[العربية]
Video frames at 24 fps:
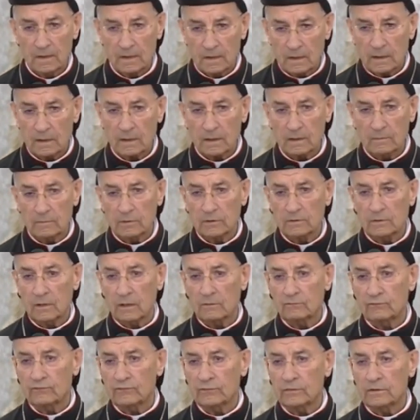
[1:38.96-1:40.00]
لكن
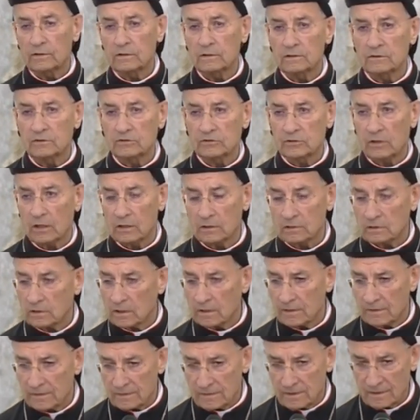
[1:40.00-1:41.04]
بضم في شرط
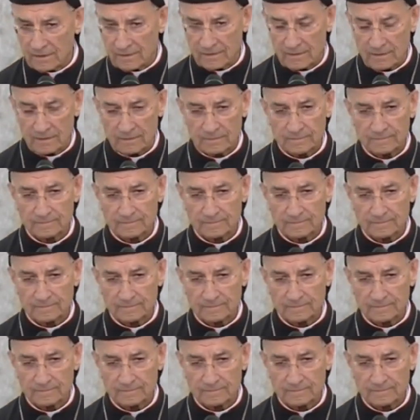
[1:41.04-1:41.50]
أساسي